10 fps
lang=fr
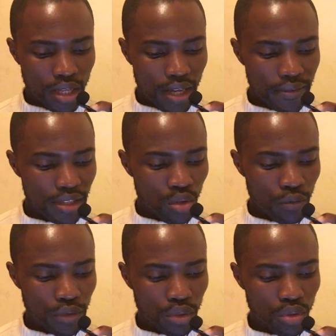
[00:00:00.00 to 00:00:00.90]
avec
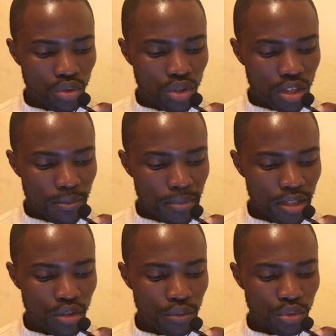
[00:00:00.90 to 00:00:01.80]
environ
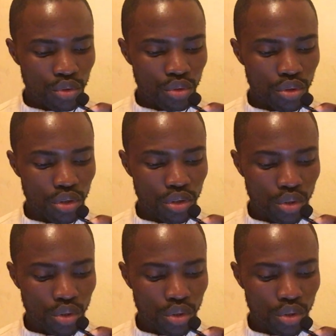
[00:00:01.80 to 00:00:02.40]
1900 heures